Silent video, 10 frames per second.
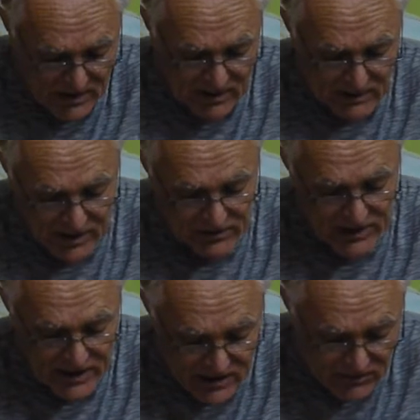дал
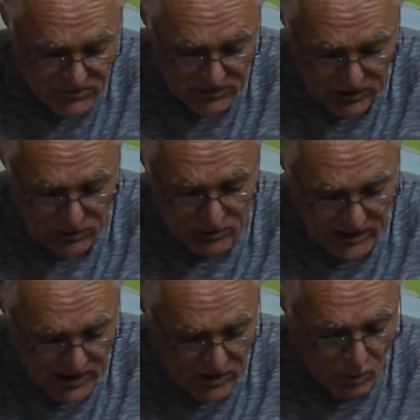Ленин в своих
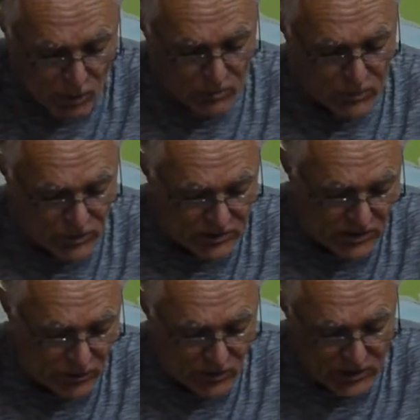трудах о
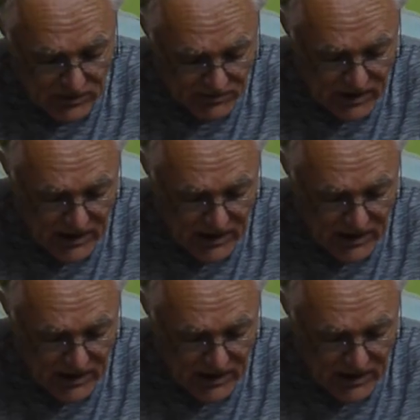проднологе